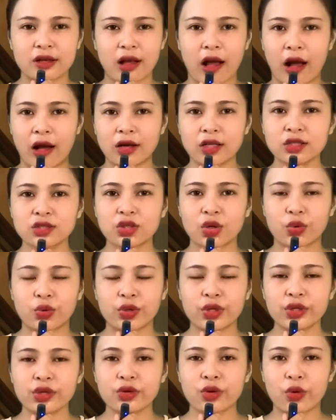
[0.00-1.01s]
cỡ
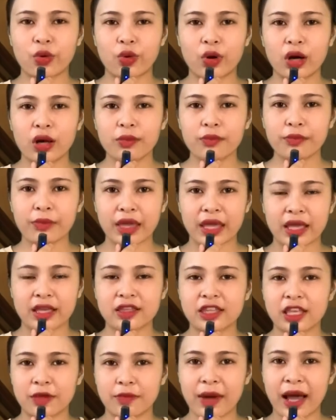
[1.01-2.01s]
tuổi của
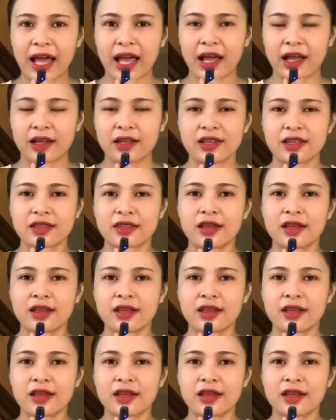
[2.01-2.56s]
mẹ chị ba.